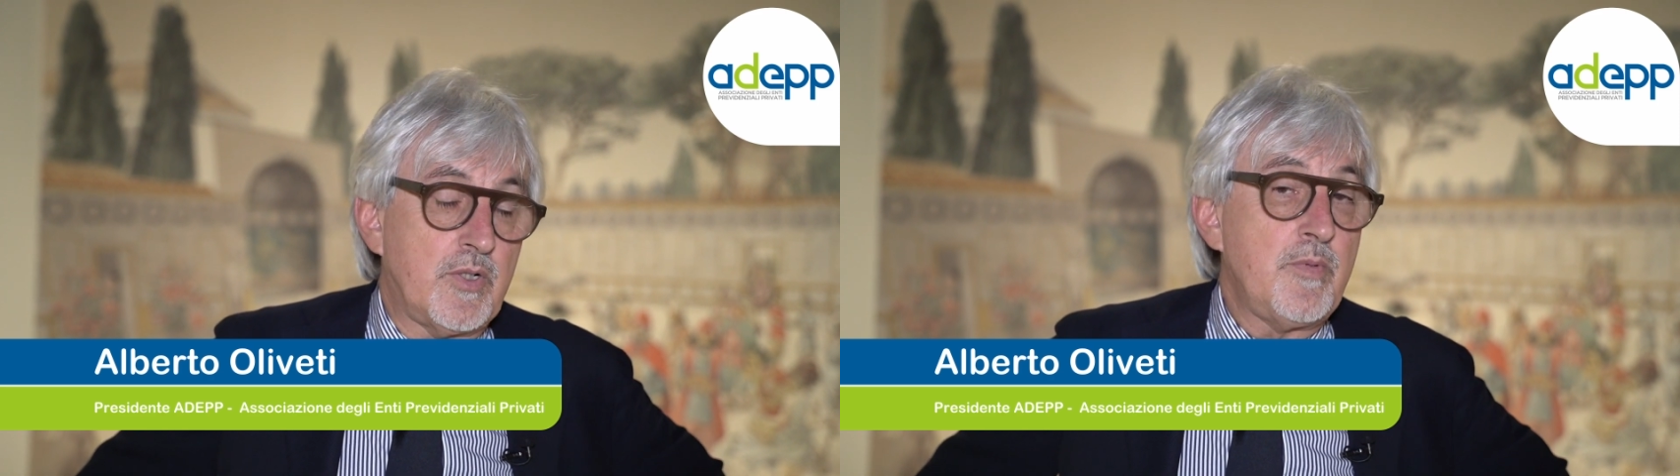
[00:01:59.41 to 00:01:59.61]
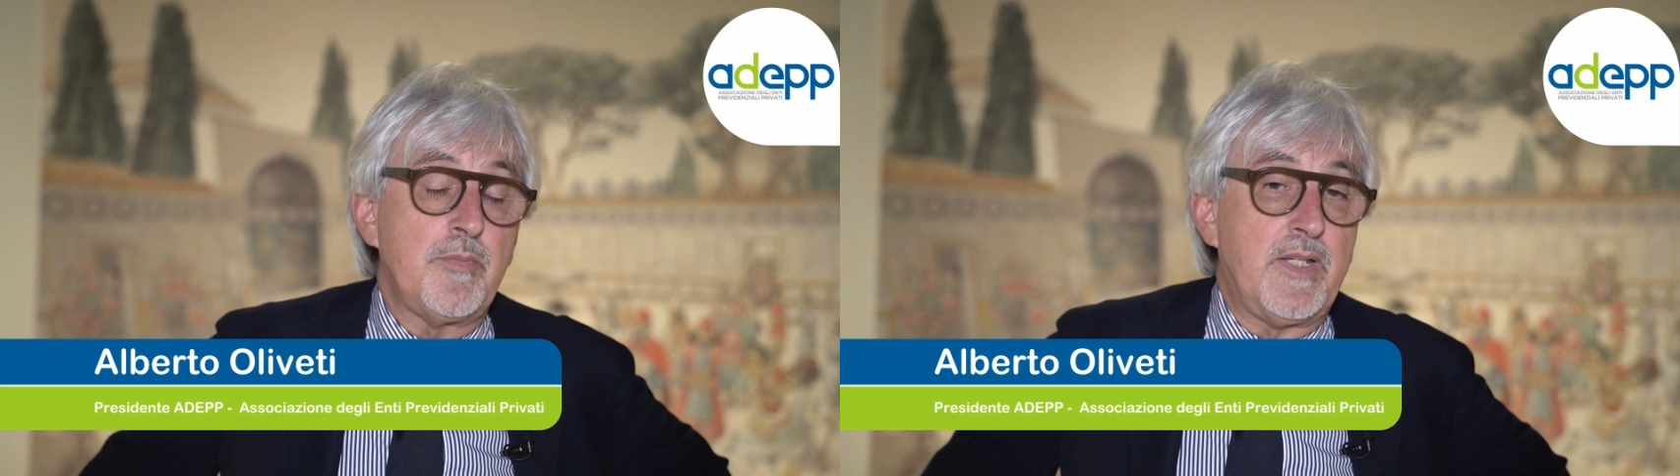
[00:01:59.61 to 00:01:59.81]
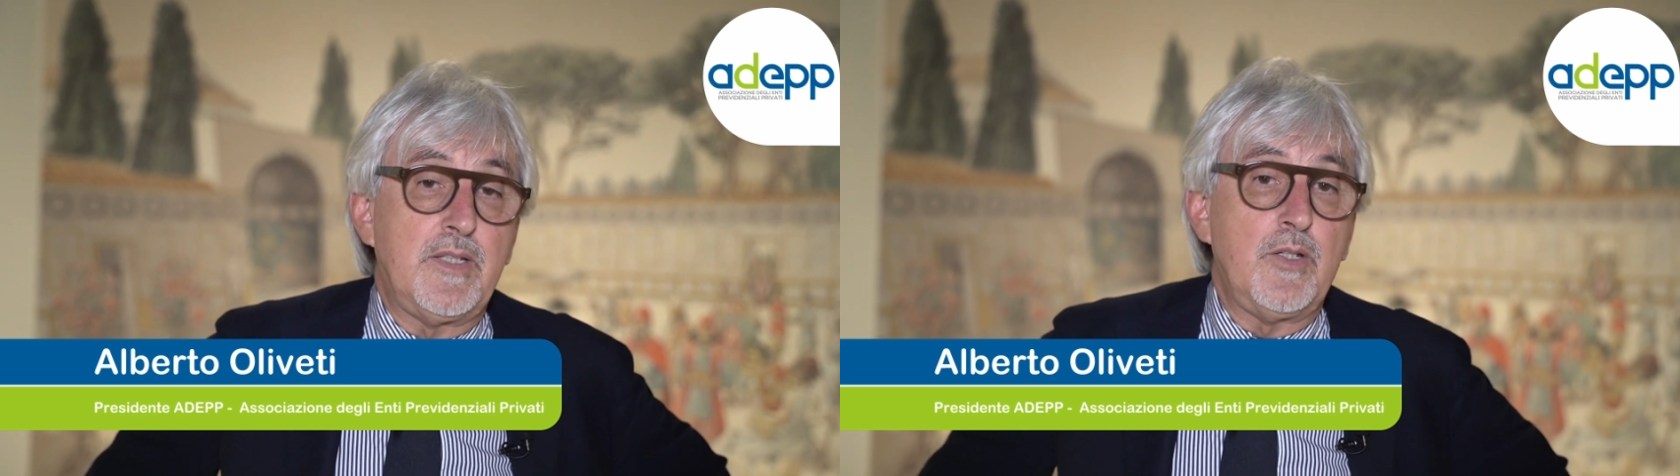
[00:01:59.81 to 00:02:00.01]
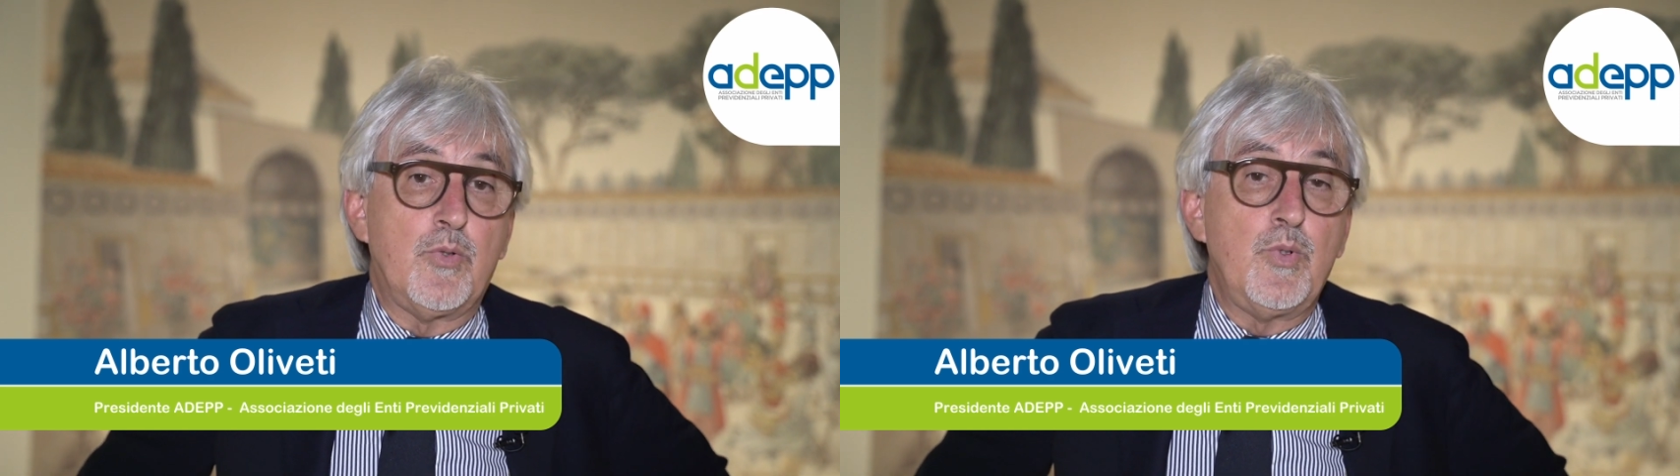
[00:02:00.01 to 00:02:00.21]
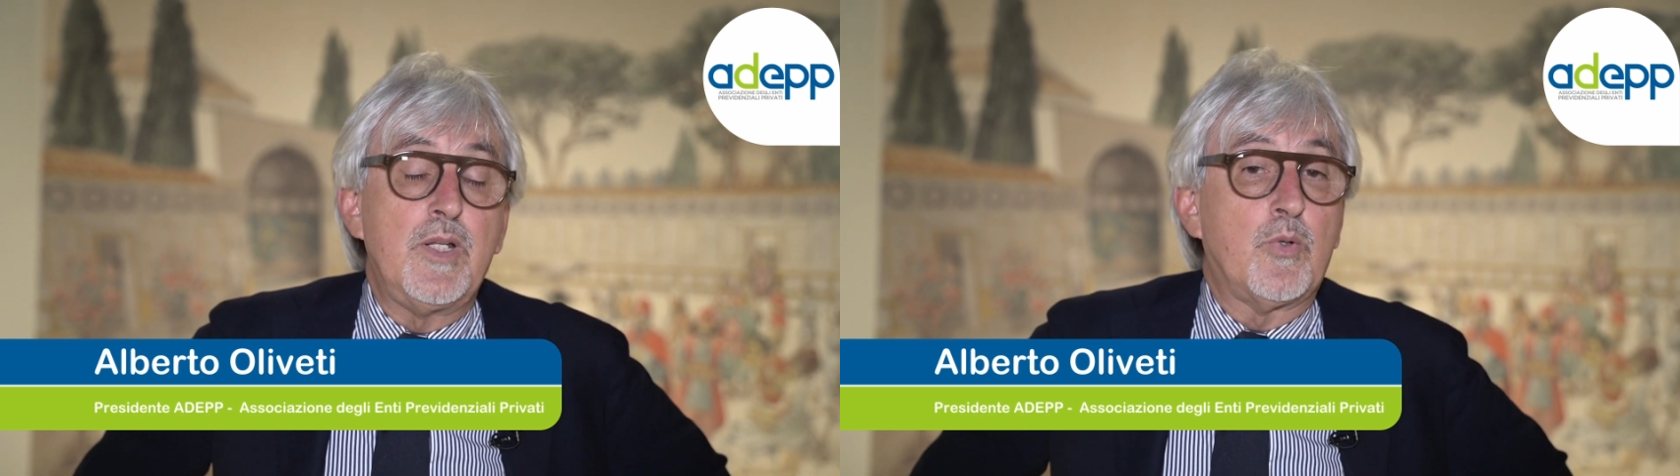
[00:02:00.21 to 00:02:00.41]
dei momenti in
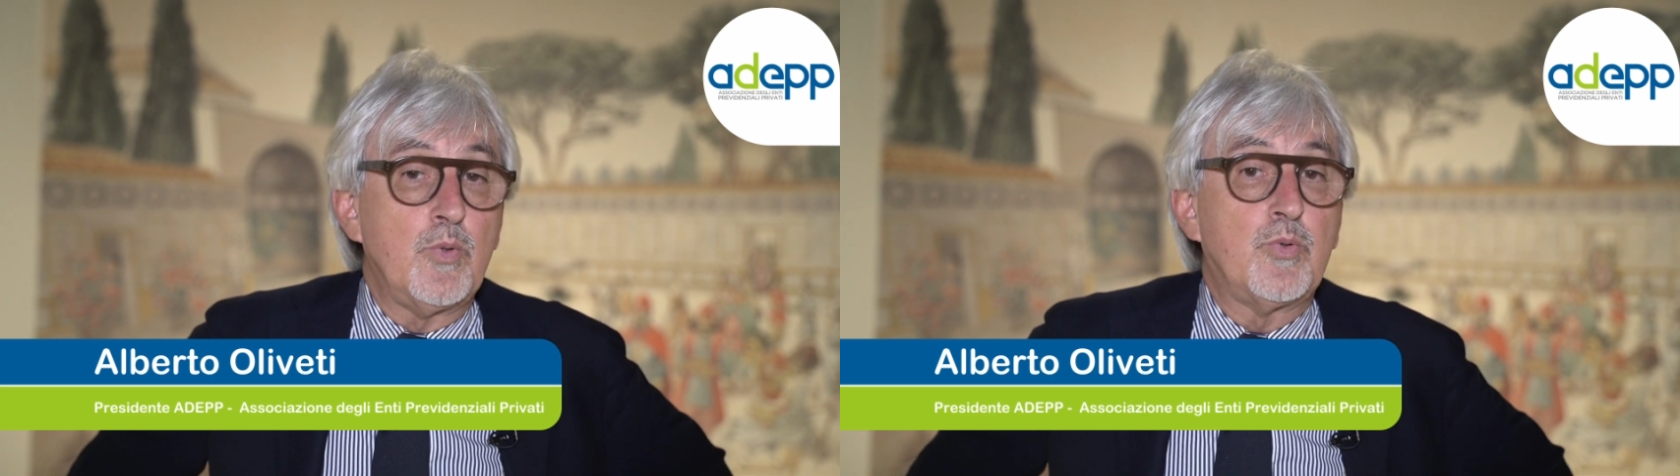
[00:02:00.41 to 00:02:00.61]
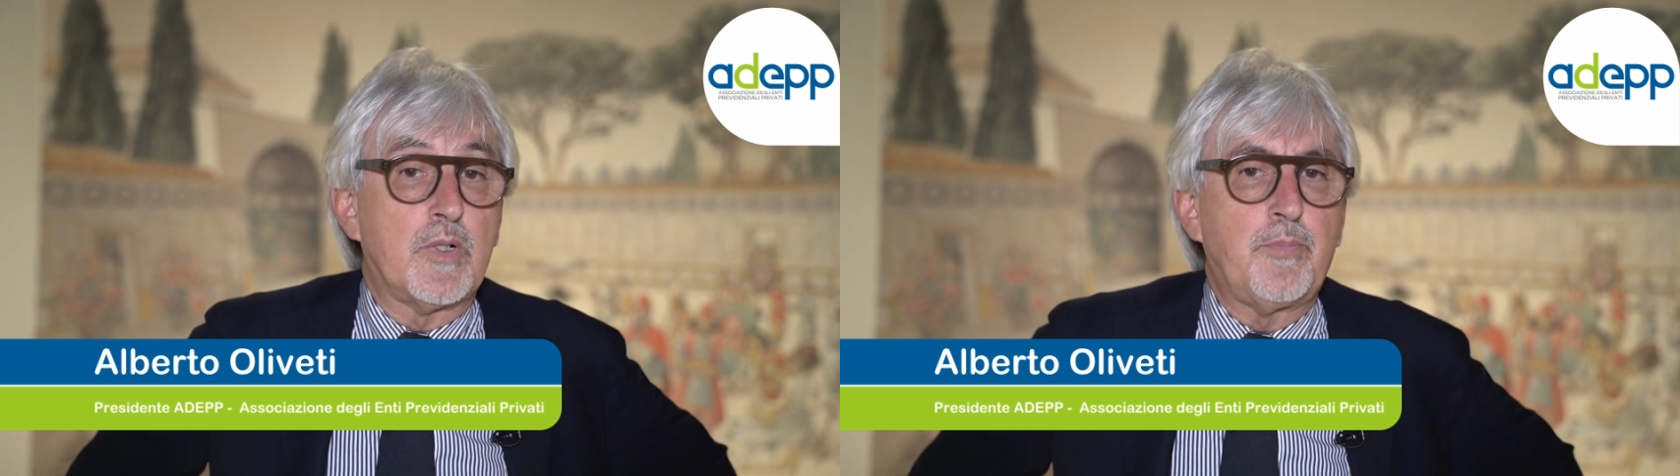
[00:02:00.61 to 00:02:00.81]
cui la cultura